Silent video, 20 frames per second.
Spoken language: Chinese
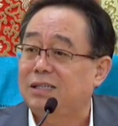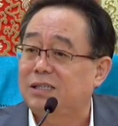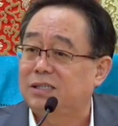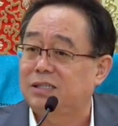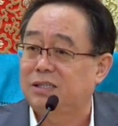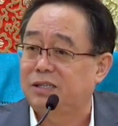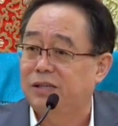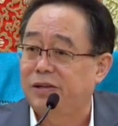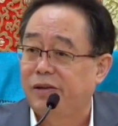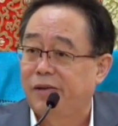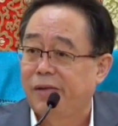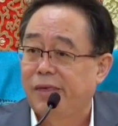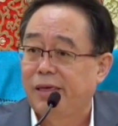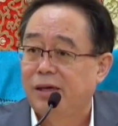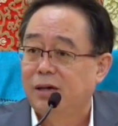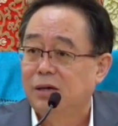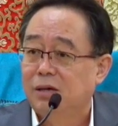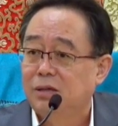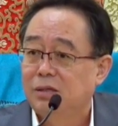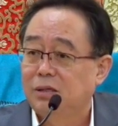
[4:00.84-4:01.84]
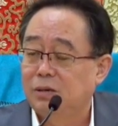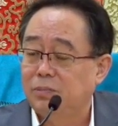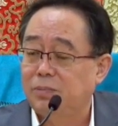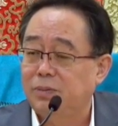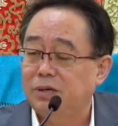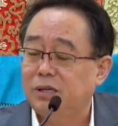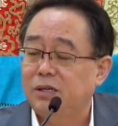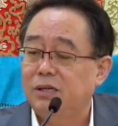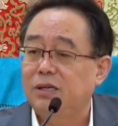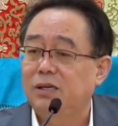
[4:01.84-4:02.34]
弟子。”都
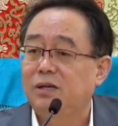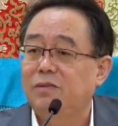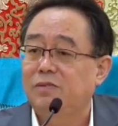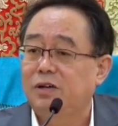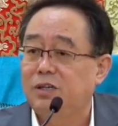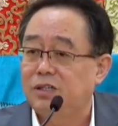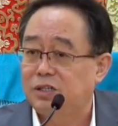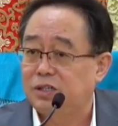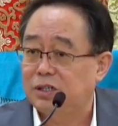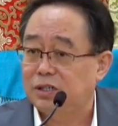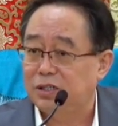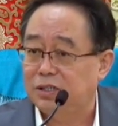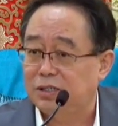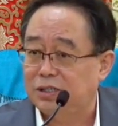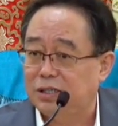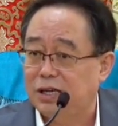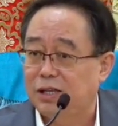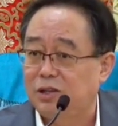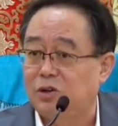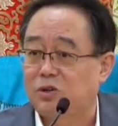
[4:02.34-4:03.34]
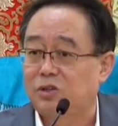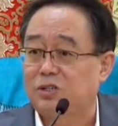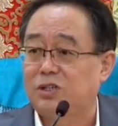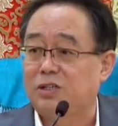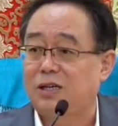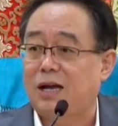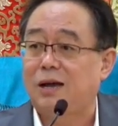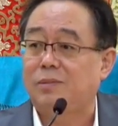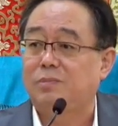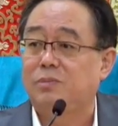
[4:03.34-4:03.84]
不可以，因为是见到
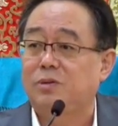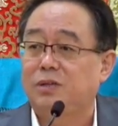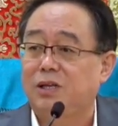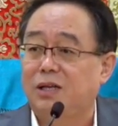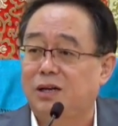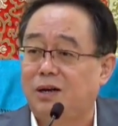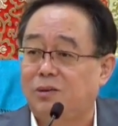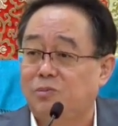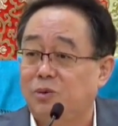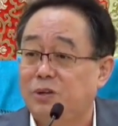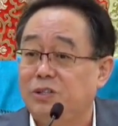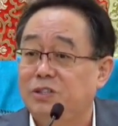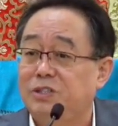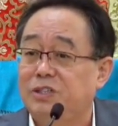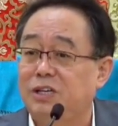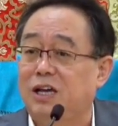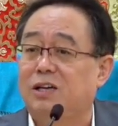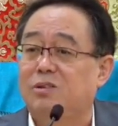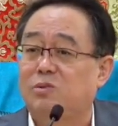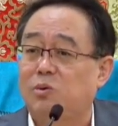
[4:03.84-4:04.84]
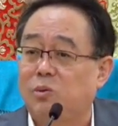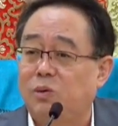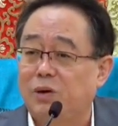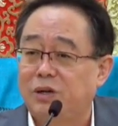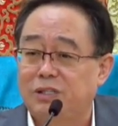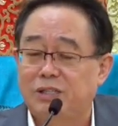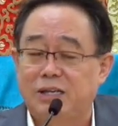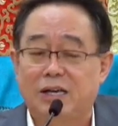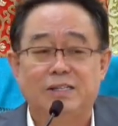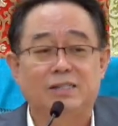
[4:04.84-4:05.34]
释迦牟尼了，闻解
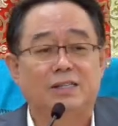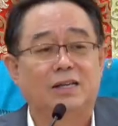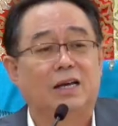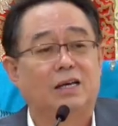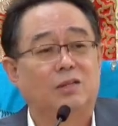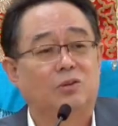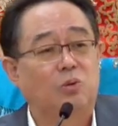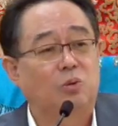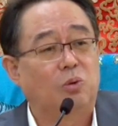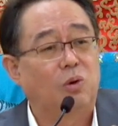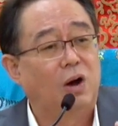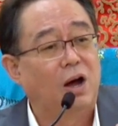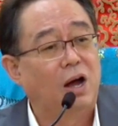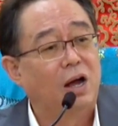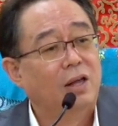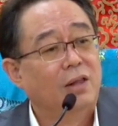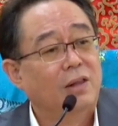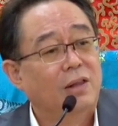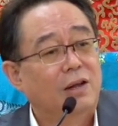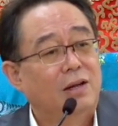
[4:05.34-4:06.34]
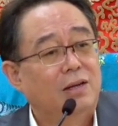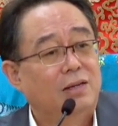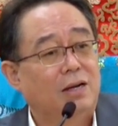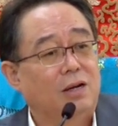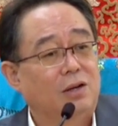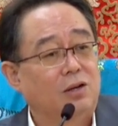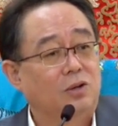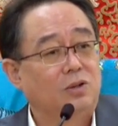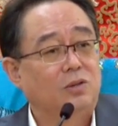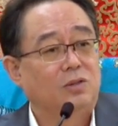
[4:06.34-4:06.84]
脱，见解脱，
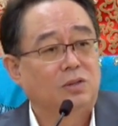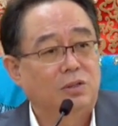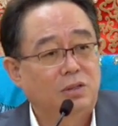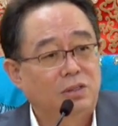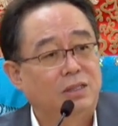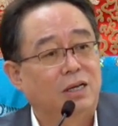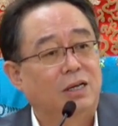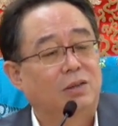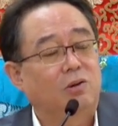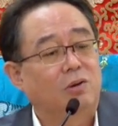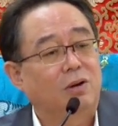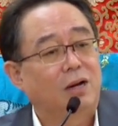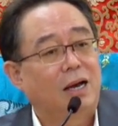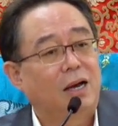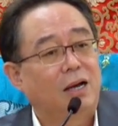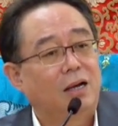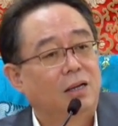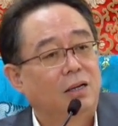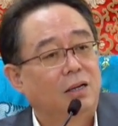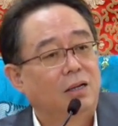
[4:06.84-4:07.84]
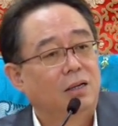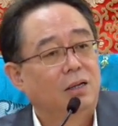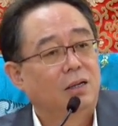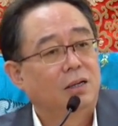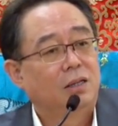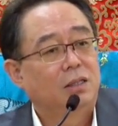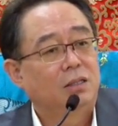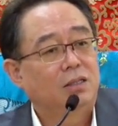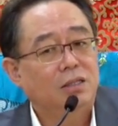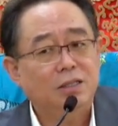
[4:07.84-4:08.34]
然后就解脱了。
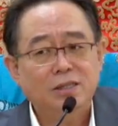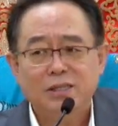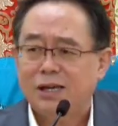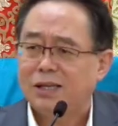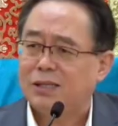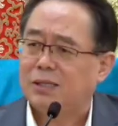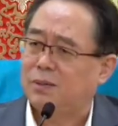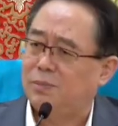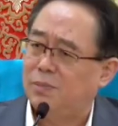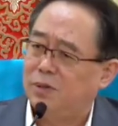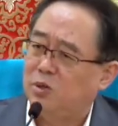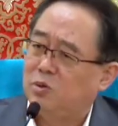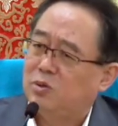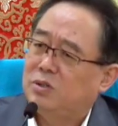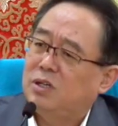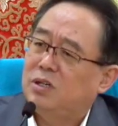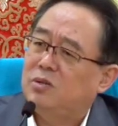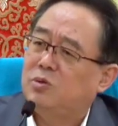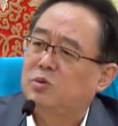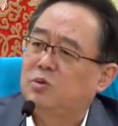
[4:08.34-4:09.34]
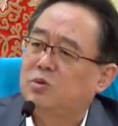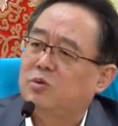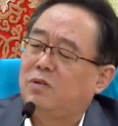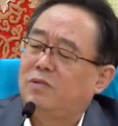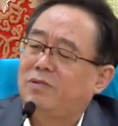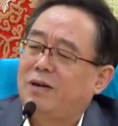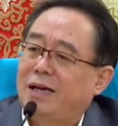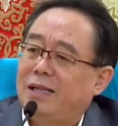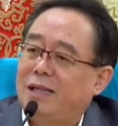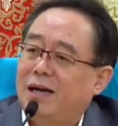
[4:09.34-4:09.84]
今天怎么有这种
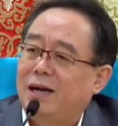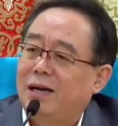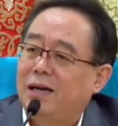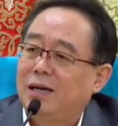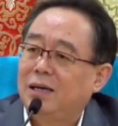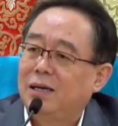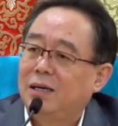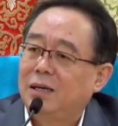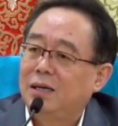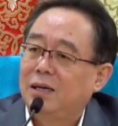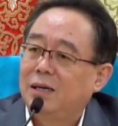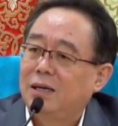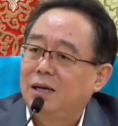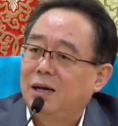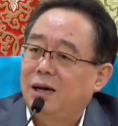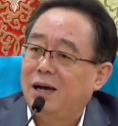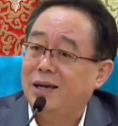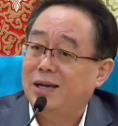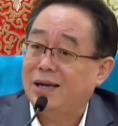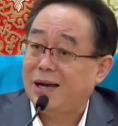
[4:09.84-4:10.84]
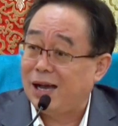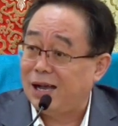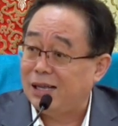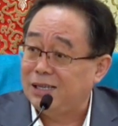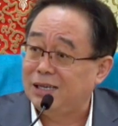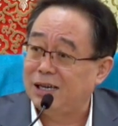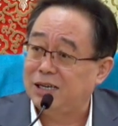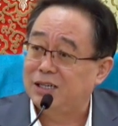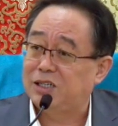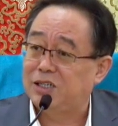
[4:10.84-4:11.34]
说法呢？啊，
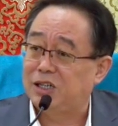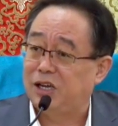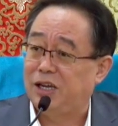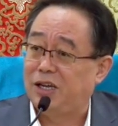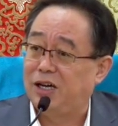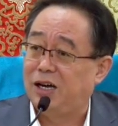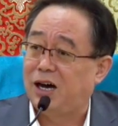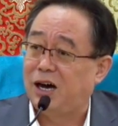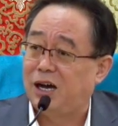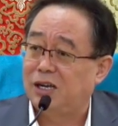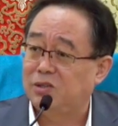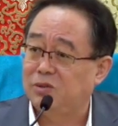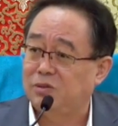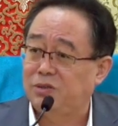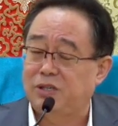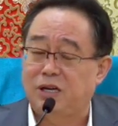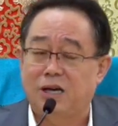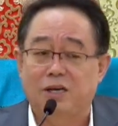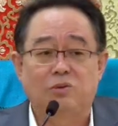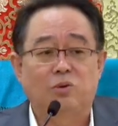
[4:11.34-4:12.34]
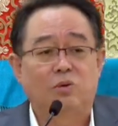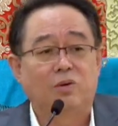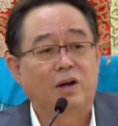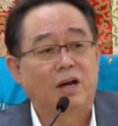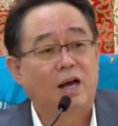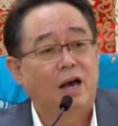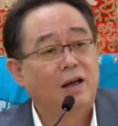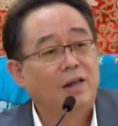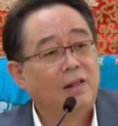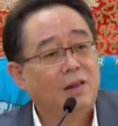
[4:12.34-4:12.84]
看见谁了就解脱
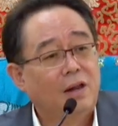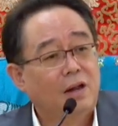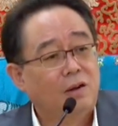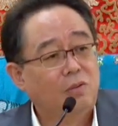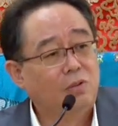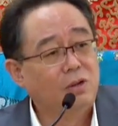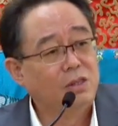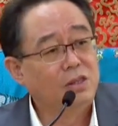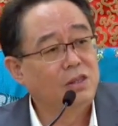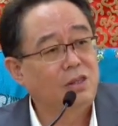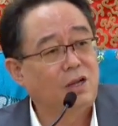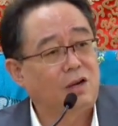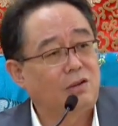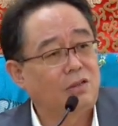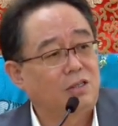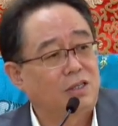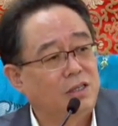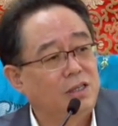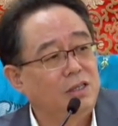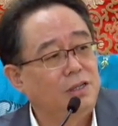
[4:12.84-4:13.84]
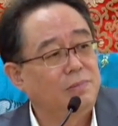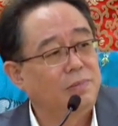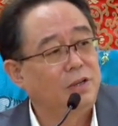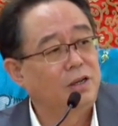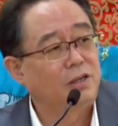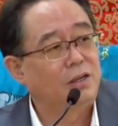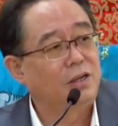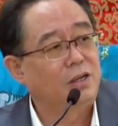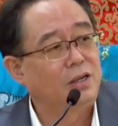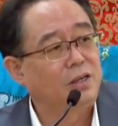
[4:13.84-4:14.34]
了，闻到谁的
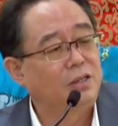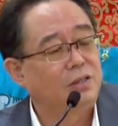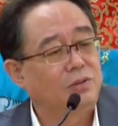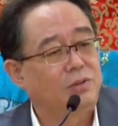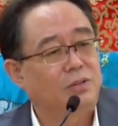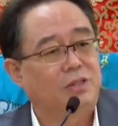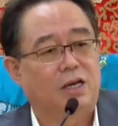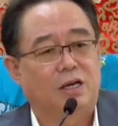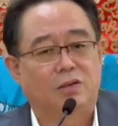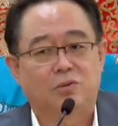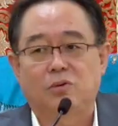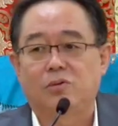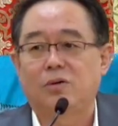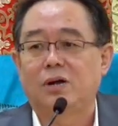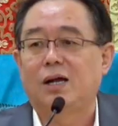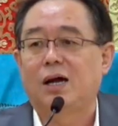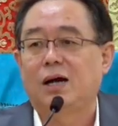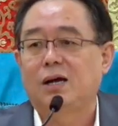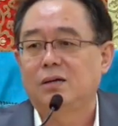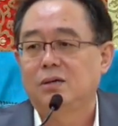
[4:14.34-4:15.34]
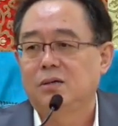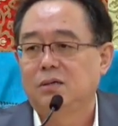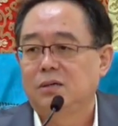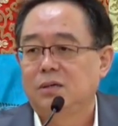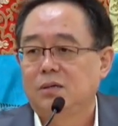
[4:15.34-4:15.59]
名了就解脱了，